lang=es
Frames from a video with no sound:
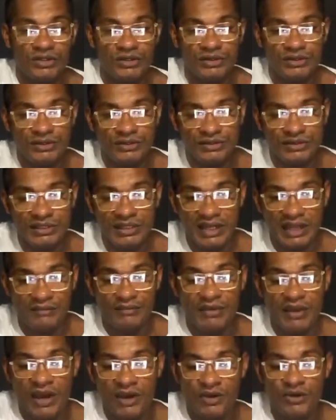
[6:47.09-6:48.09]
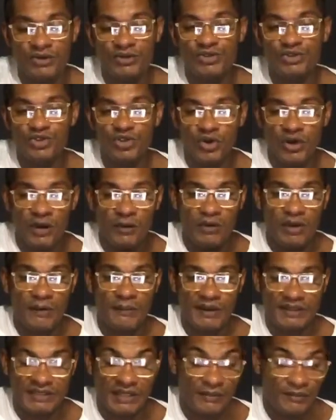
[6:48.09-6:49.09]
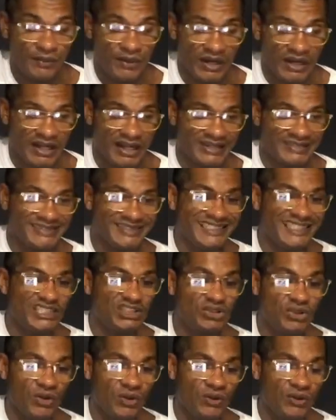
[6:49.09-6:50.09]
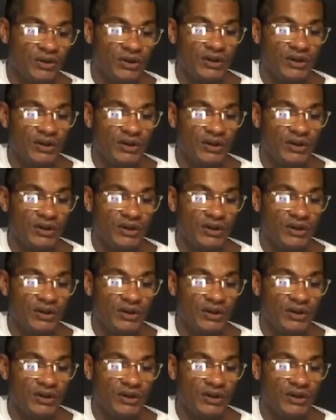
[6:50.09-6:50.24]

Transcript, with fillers: si la enviaron yo la voy a pasar por acá, si no,